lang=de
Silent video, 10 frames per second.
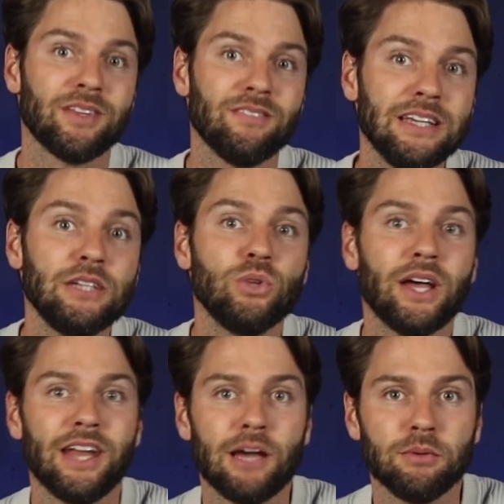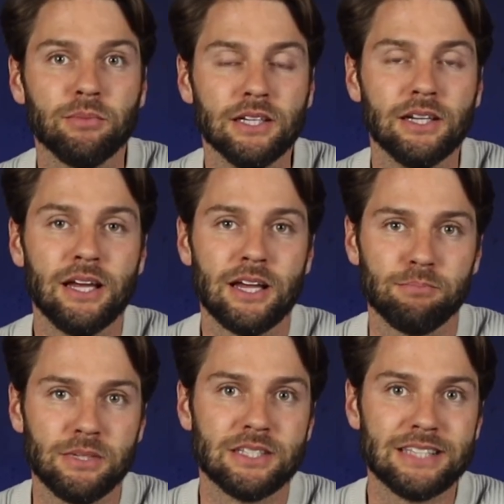wie du dein
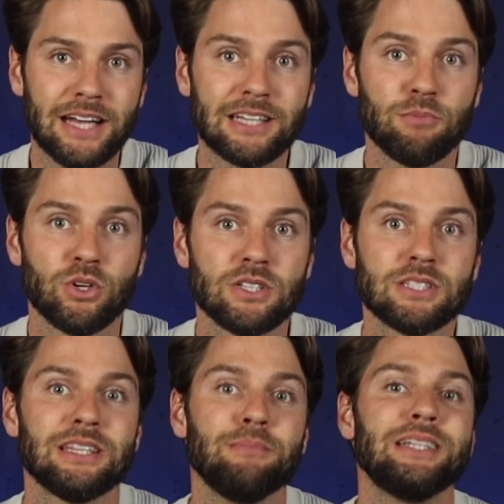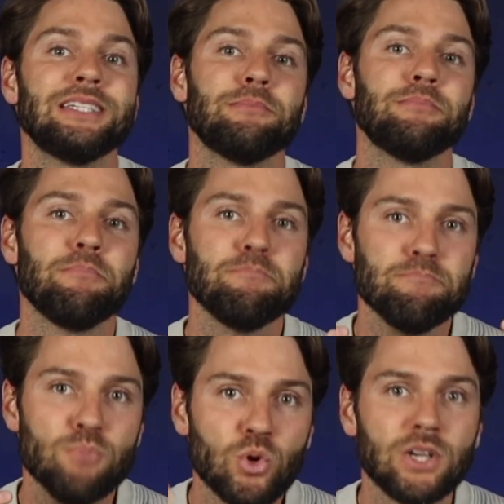Airbnb-Business angehen möchtest, damit es eben
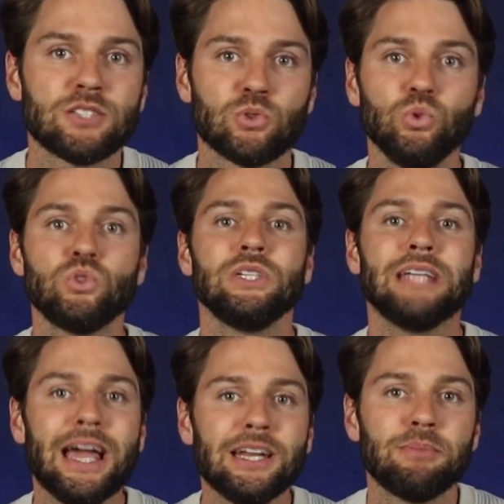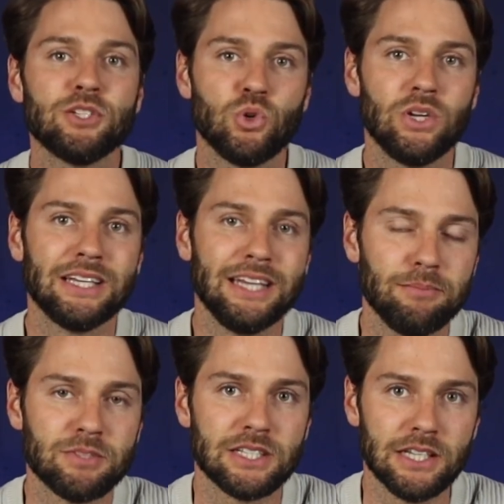möglichst gut zu deinem persönlichen
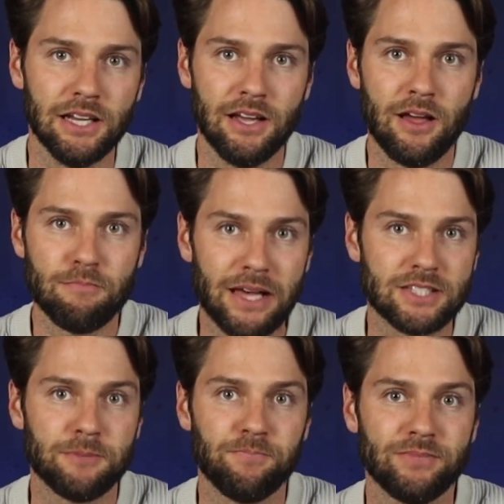Lebensstil passt.